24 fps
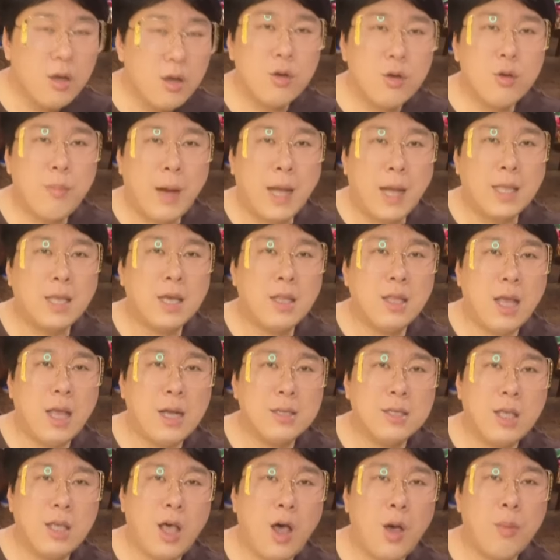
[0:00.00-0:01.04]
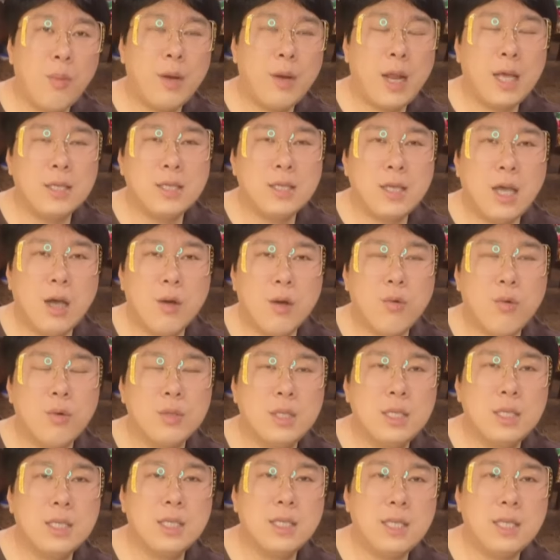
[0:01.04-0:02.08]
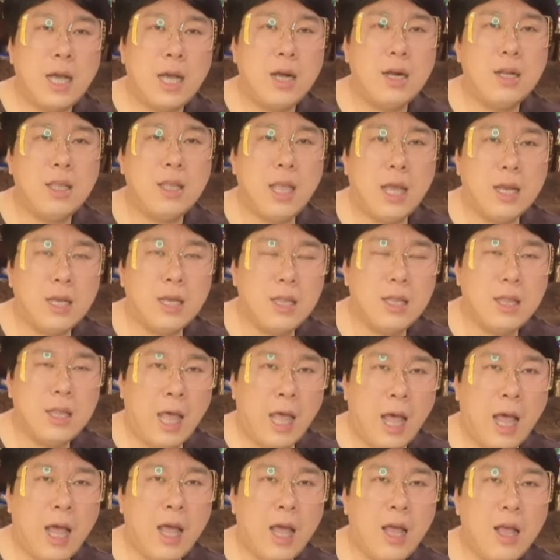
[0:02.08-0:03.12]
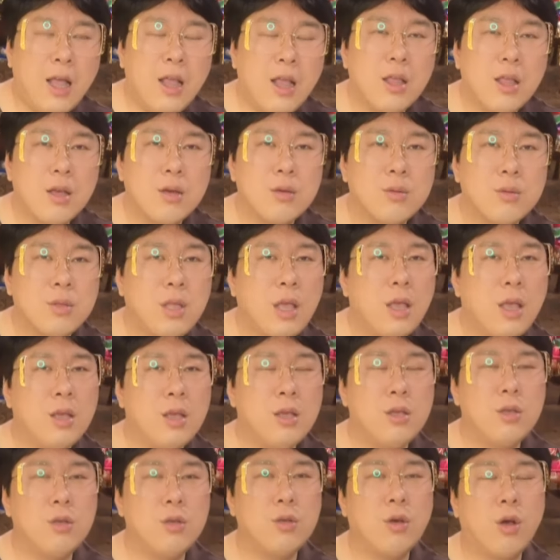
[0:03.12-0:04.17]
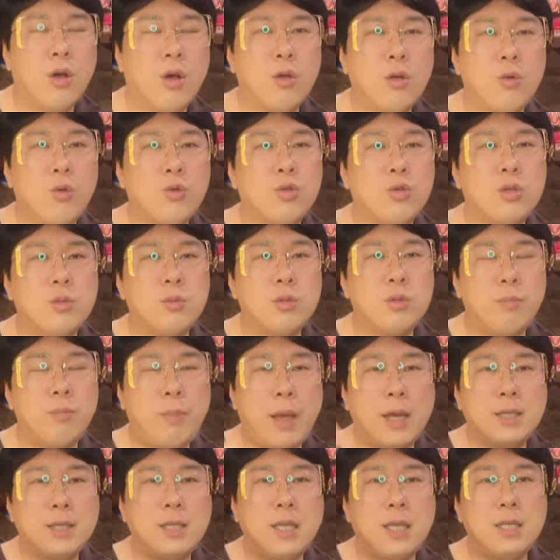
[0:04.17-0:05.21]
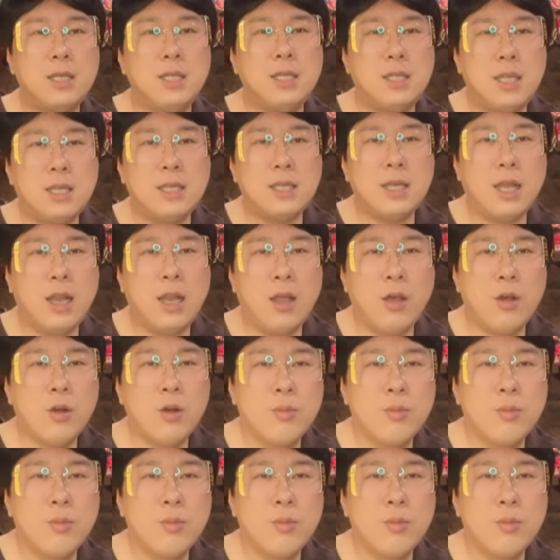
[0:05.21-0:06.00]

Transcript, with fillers: 그리고 만약에 내가 사업을 하지 않고 직장을 다닌다. 근데 어, 요즘은 100세 시대잖아요,